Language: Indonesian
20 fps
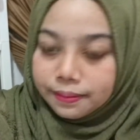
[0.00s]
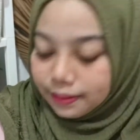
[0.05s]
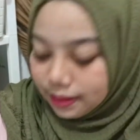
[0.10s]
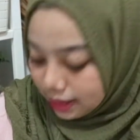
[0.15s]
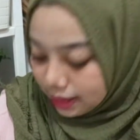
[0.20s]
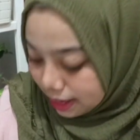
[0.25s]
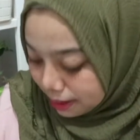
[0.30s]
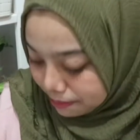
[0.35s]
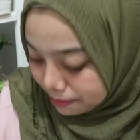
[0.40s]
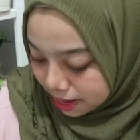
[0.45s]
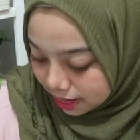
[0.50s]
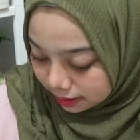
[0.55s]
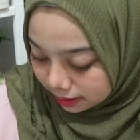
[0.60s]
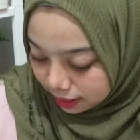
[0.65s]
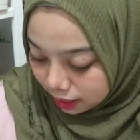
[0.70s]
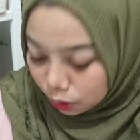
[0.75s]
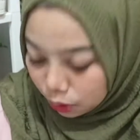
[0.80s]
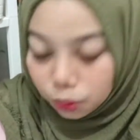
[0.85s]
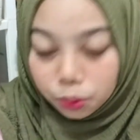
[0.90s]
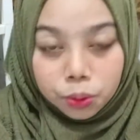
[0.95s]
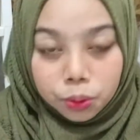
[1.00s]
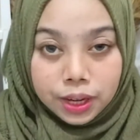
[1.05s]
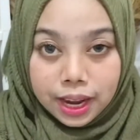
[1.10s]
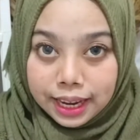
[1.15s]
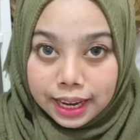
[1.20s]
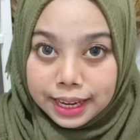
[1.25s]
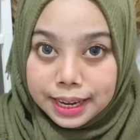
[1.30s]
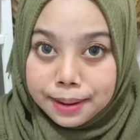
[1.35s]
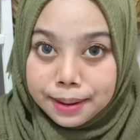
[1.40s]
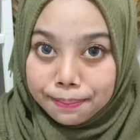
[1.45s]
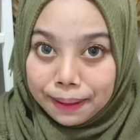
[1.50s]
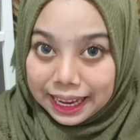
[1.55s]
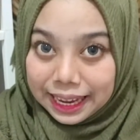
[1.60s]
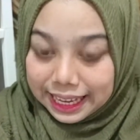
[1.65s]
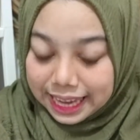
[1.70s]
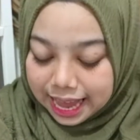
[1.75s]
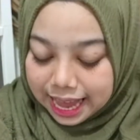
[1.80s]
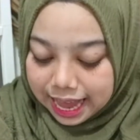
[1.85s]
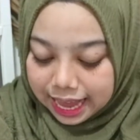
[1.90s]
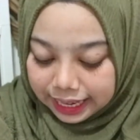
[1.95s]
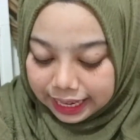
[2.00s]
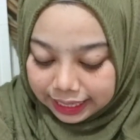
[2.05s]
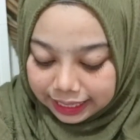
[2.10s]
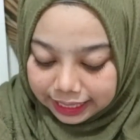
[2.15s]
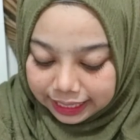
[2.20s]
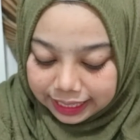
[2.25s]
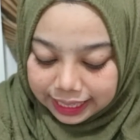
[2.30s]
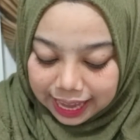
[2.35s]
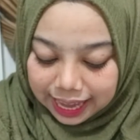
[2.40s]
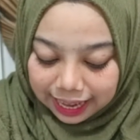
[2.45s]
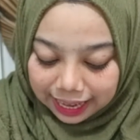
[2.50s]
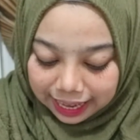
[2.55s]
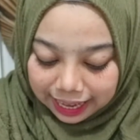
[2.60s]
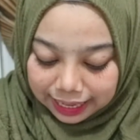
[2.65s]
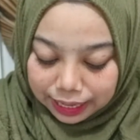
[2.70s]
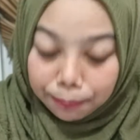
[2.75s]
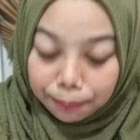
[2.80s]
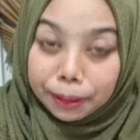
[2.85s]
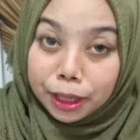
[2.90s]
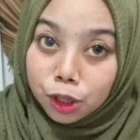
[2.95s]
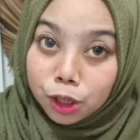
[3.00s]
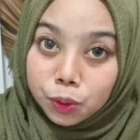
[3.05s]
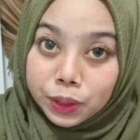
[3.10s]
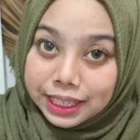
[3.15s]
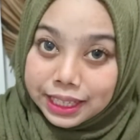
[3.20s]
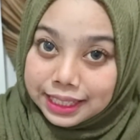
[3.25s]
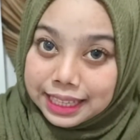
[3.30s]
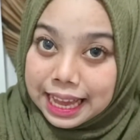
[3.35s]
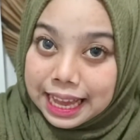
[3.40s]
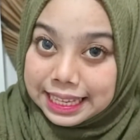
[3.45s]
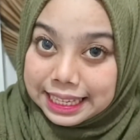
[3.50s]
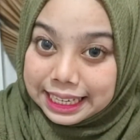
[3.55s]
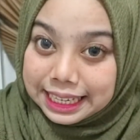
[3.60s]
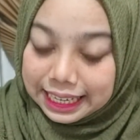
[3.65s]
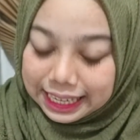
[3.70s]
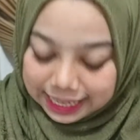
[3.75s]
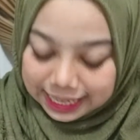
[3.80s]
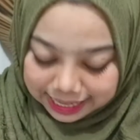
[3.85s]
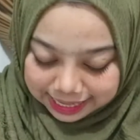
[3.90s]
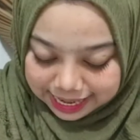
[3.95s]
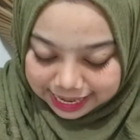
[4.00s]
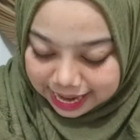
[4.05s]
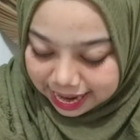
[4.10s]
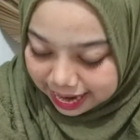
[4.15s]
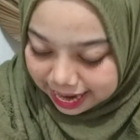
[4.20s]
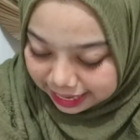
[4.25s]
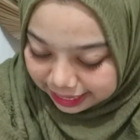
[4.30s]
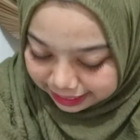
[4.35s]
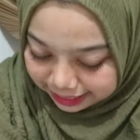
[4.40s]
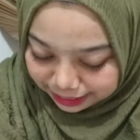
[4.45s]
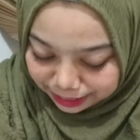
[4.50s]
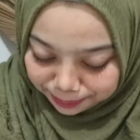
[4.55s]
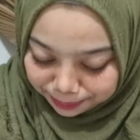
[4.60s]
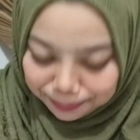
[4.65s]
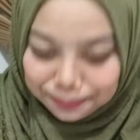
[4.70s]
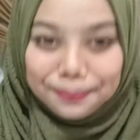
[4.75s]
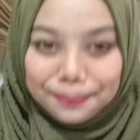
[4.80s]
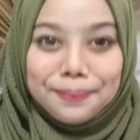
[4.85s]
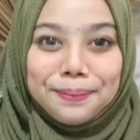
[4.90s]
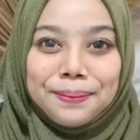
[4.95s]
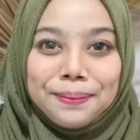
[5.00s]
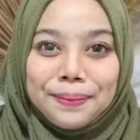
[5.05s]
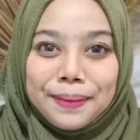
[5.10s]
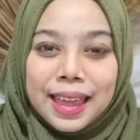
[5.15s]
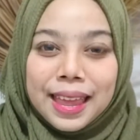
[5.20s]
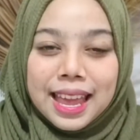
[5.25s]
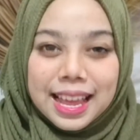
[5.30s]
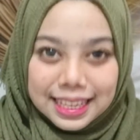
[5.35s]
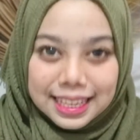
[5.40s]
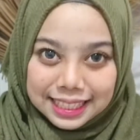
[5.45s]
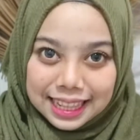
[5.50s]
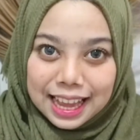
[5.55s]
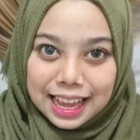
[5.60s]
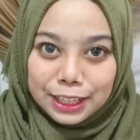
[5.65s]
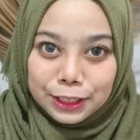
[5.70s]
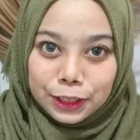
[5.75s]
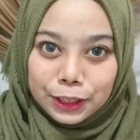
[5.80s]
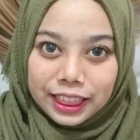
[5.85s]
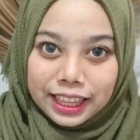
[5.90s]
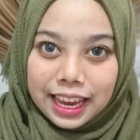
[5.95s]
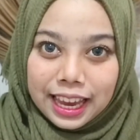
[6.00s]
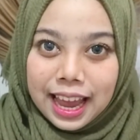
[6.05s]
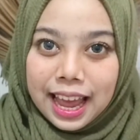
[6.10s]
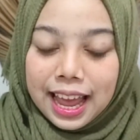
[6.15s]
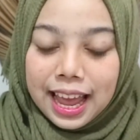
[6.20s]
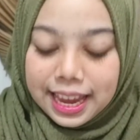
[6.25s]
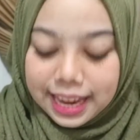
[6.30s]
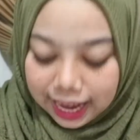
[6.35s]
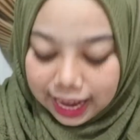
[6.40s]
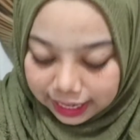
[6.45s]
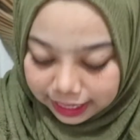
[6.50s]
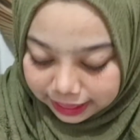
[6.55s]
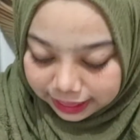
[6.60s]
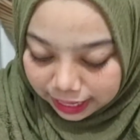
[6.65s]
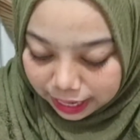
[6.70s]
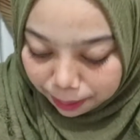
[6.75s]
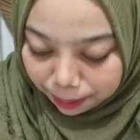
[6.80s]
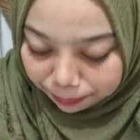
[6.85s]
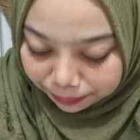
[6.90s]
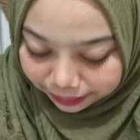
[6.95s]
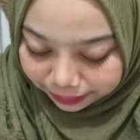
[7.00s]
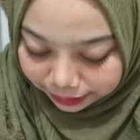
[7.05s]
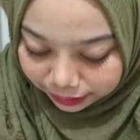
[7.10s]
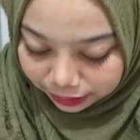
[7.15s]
ini biasanya aku gunain di pagi hari ya kan namanya juga sunscreen day cream Selanjutnya yang kita dapetin